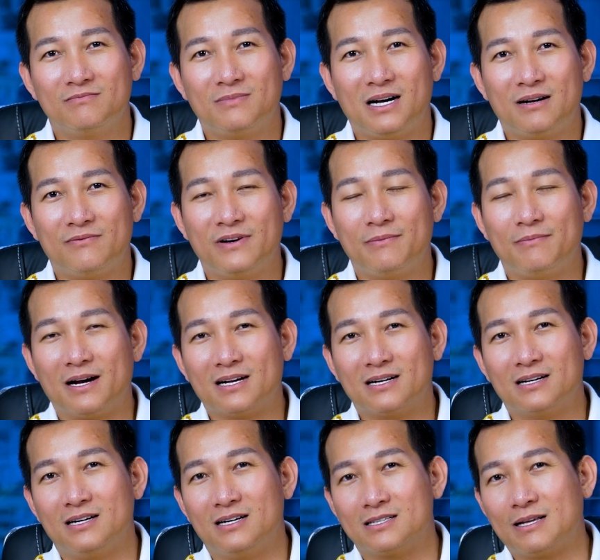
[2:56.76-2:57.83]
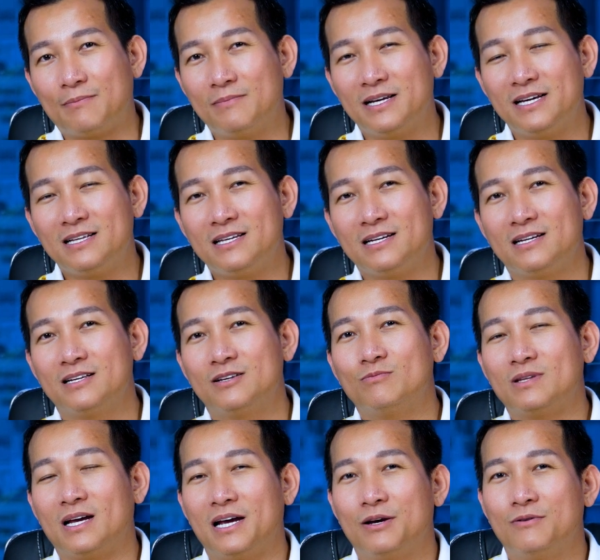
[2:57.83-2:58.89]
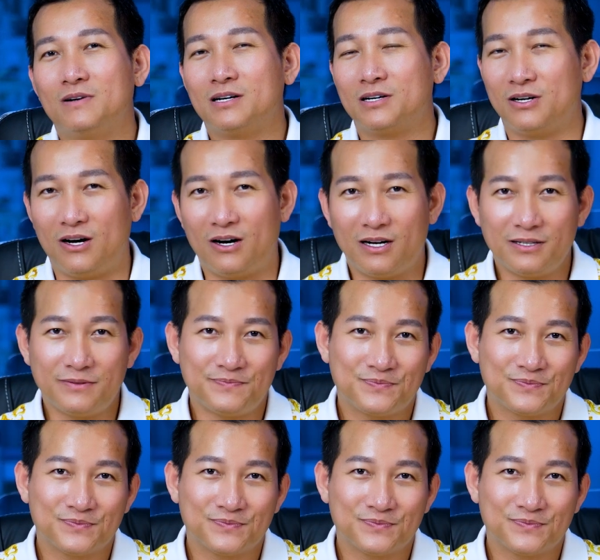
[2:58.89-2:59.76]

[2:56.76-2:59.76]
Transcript: mà về mặt ờ, tâm lý thì chúng ta hiểu rất rõ